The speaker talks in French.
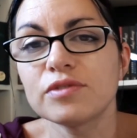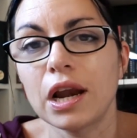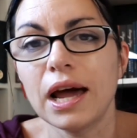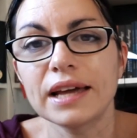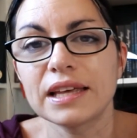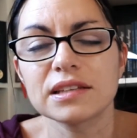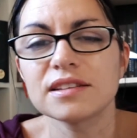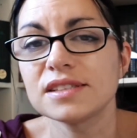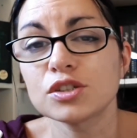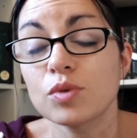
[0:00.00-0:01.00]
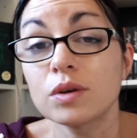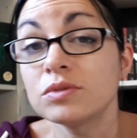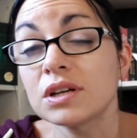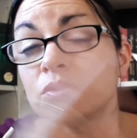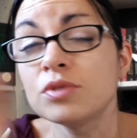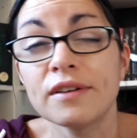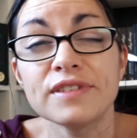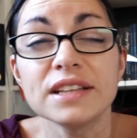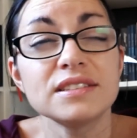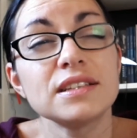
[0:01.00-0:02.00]
Voilà, Agathe Raisin, je crois qu'on est rendu à
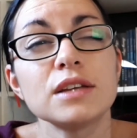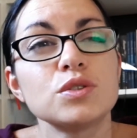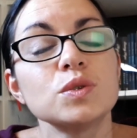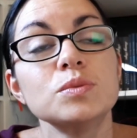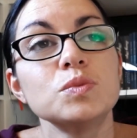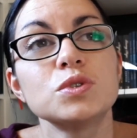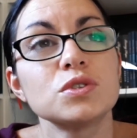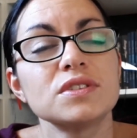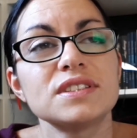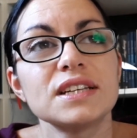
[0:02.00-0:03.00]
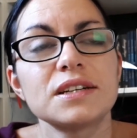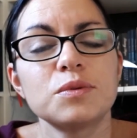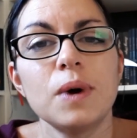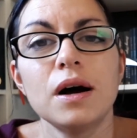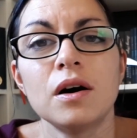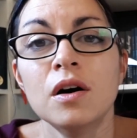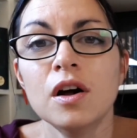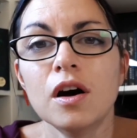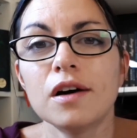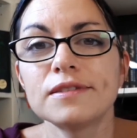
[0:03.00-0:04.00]
20 symptômes ou je ne sais quoi
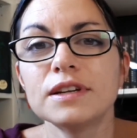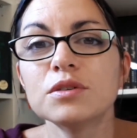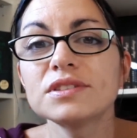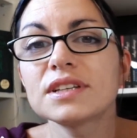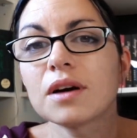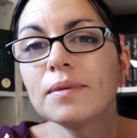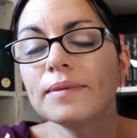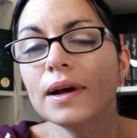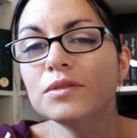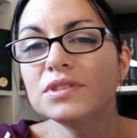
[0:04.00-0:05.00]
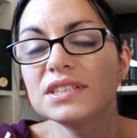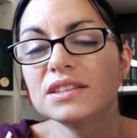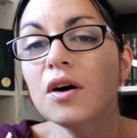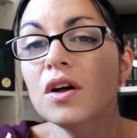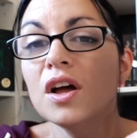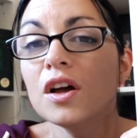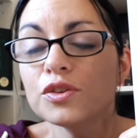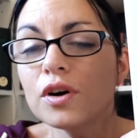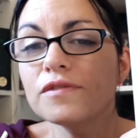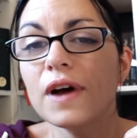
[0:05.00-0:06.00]
en, en VO, c'est quand même hallucinant.
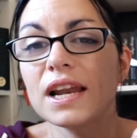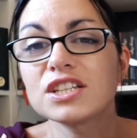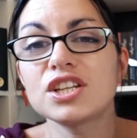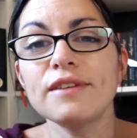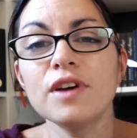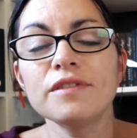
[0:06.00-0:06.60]
Donc voilà, j'avais